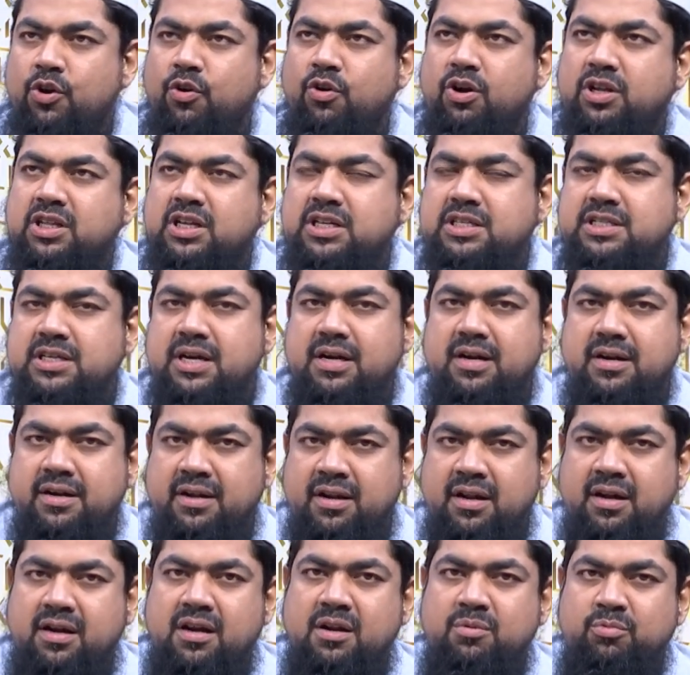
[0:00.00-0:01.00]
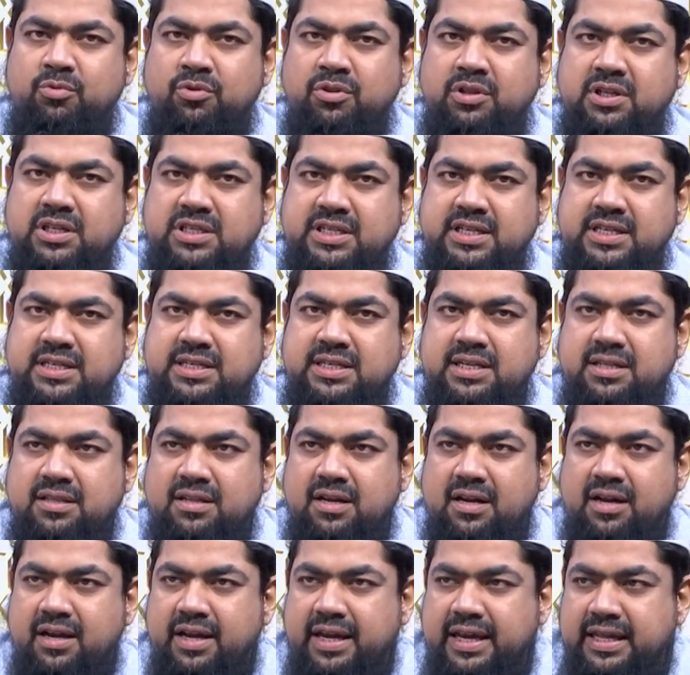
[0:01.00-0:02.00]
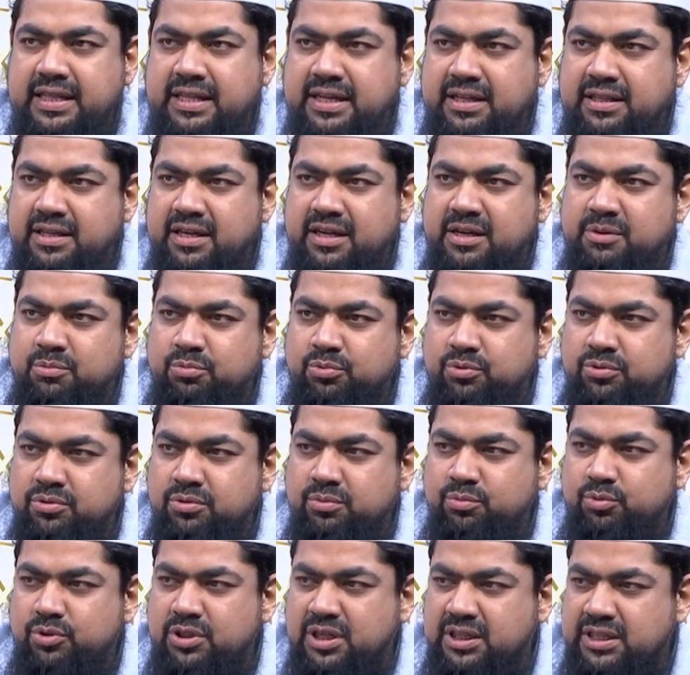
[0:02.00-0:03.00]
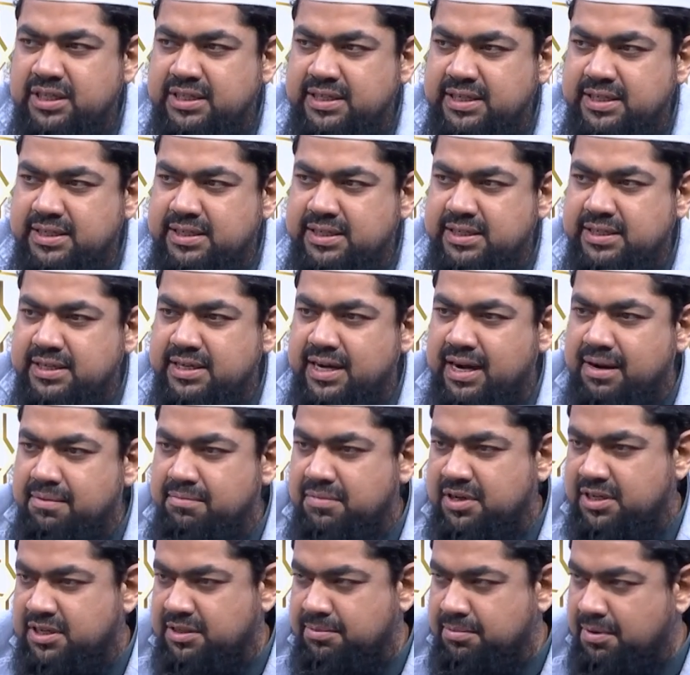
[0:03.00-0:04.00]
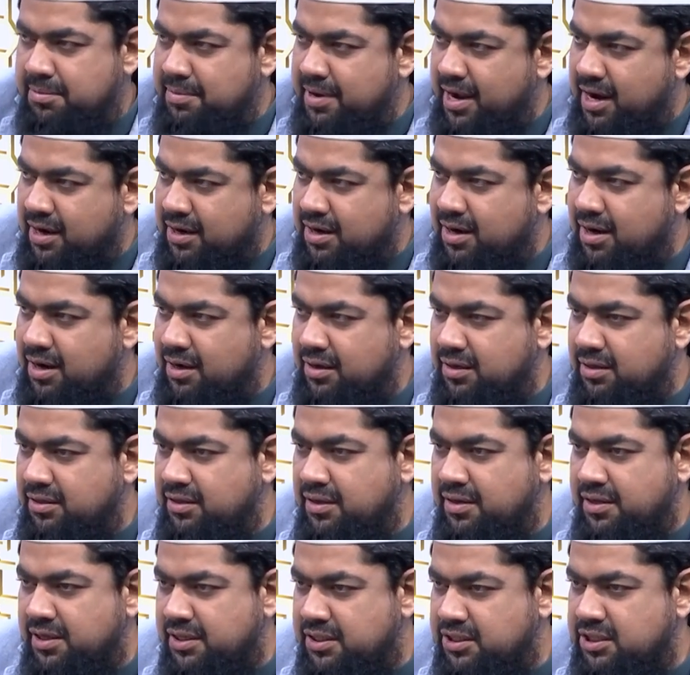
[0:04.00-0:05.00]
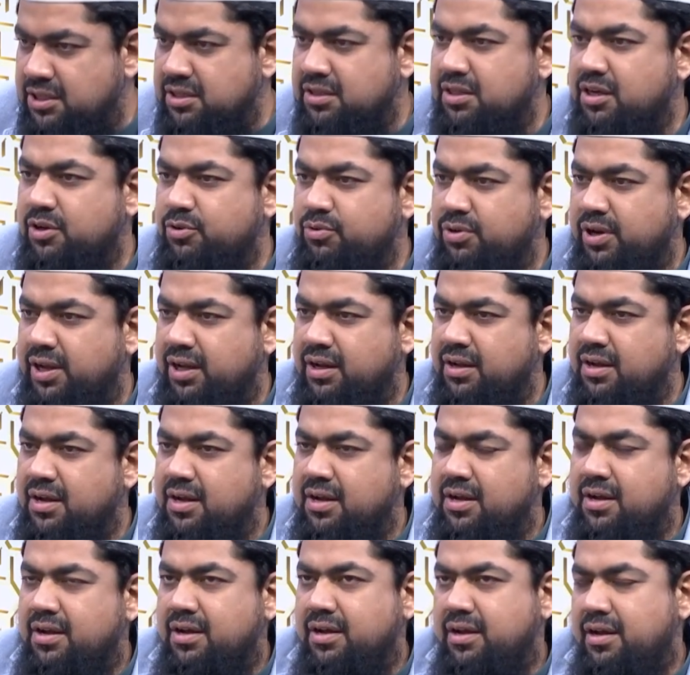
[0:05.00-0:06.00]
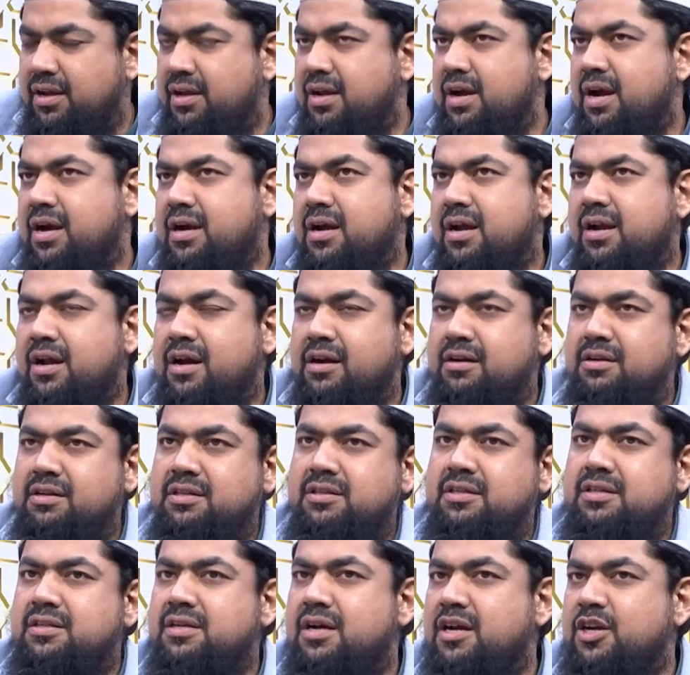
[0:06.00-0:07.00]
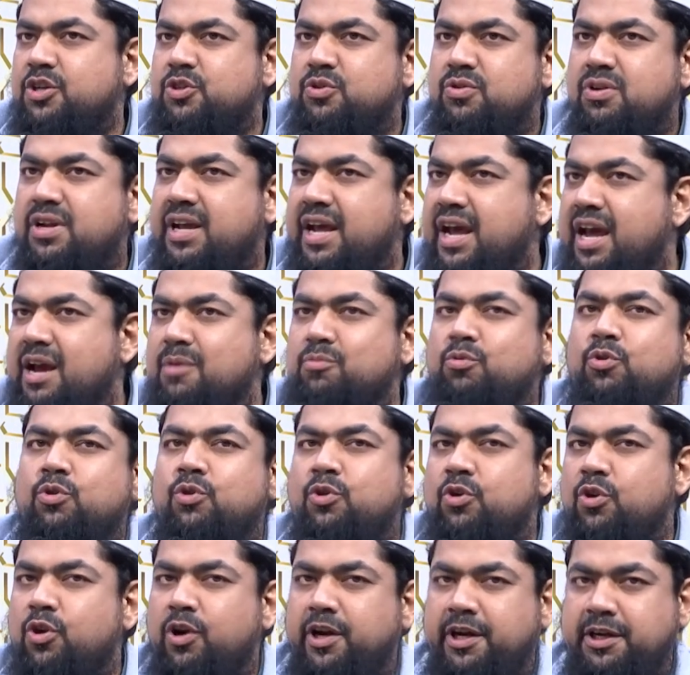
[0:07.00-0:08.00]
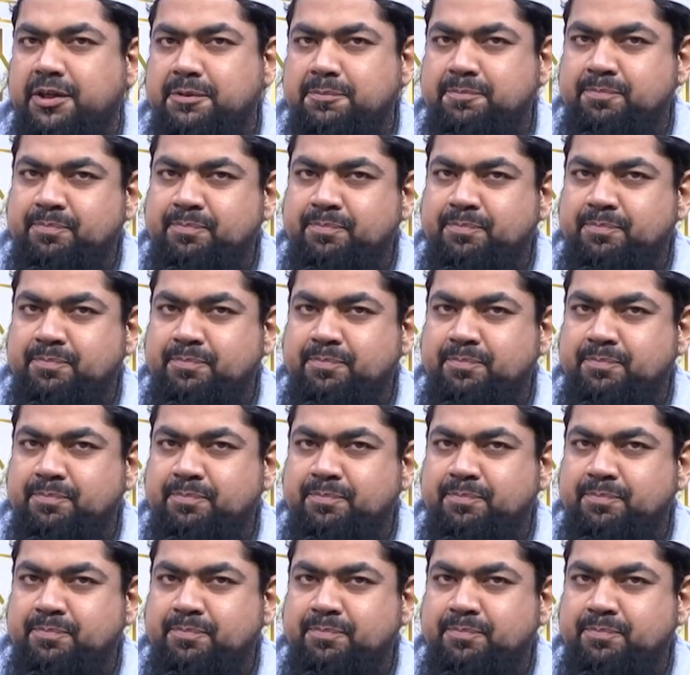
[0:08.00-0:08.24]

অর্থাৎ যারা নিরাকার বলতে চেয়েছেন তারা এদিক থেকে বুঝাতে চেয়েছেন যে আমরা যেভাবে আকার আকৃতি নিয়ে চিন্তা করি এই আকার আকৃতিটা আসলে এমন নয়